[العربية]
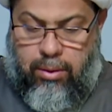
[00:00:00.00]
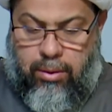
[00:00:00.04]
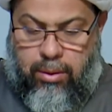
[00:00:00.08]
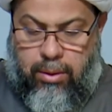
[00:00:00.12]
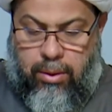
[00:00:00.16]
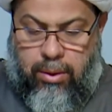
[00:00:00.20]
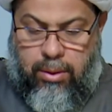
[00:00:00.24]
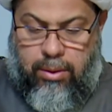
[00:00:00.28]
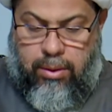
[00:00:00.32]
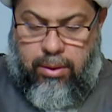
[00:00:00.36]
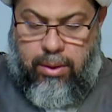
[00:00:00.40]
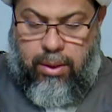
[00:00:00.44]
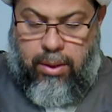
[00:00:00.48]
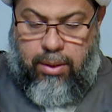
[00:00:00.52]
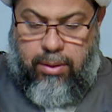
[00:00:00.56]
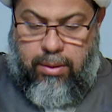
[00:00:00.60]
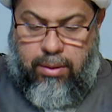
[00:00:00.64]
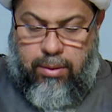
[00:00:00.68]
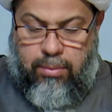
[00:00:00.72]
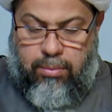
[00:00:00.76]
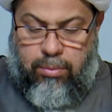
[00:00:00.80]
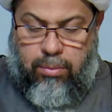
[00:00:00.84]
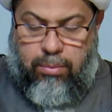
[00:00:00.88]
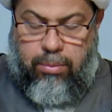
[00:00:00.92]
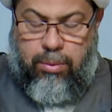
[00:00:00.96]

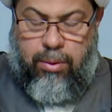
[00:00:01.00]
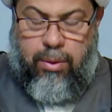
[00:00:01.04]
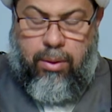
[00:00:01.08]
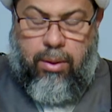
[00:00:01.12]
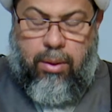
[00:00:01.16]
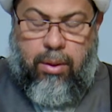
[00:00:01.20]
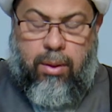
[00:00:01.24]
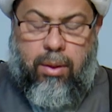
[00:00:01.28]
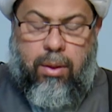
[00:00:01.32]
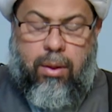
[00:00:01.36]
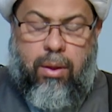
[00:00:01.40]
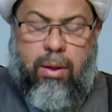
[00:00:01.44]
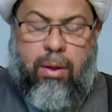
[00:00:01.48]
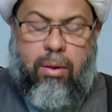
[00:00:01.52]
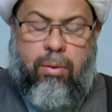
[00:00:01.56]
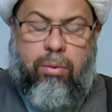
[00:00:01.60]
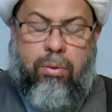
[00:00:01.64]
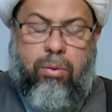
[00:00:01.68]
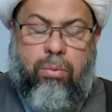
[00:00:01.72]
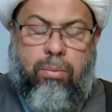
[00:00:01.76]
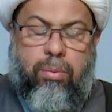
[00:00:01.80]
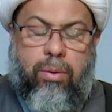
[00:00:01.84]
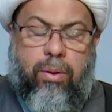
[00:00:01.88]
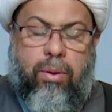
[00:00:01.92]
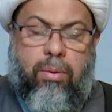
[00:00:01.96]
يستلزم منها او
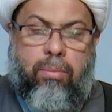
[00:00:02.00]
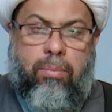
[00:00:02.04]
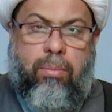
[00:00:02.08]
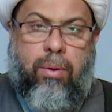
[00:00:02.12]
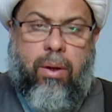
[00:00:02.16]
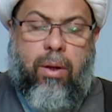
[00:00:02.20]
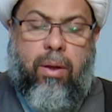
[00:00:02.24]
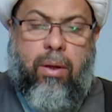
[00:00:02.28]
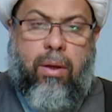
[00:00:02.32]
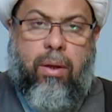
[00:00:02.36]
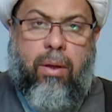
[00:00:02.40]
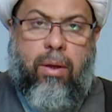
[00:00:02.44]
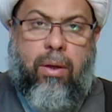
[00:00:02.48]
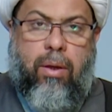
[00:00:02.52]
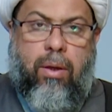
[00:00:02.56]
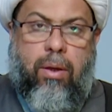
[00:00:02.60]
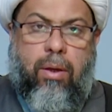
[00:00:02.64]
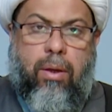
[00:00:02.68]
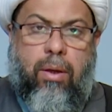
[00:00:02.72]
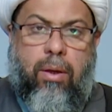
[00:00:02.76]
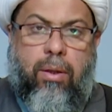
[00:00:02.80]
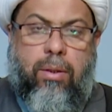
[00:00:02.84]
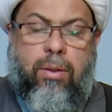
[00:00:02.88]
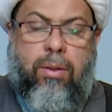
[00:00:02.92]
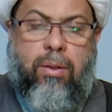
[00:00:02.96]
يمكن
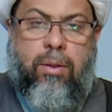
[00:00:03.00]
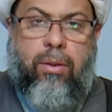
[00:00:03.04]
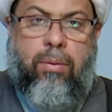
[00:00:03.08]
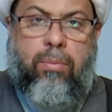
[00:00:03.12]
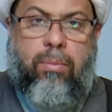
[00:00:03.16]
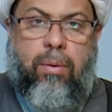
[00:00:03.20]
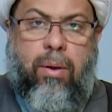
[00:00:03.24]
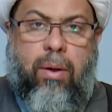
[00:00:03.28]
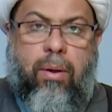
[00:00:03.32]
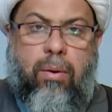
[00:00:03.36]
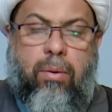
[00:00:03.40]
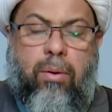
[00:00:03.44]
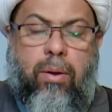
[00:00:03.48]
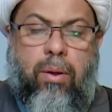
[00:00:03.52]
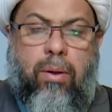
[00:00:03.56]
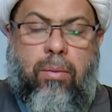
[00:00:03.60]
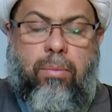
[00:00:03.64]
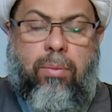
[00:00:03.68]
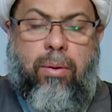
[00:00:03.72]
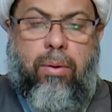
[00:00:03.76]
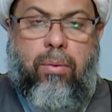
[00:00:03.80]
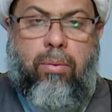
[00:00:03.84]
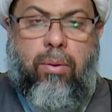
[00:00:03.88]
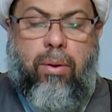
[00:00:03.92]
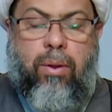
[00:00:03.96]
معها اجتماع
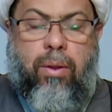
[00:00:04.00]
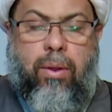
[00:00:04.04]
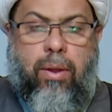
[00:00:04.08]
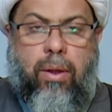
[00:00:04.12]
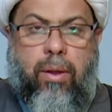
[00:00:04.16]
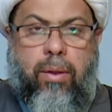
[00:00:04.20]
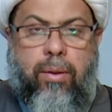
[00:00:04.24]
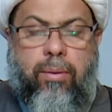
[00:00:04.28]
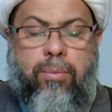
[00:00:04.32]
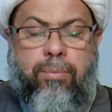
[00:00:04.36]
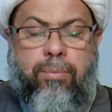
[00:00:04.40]
الامر والنهي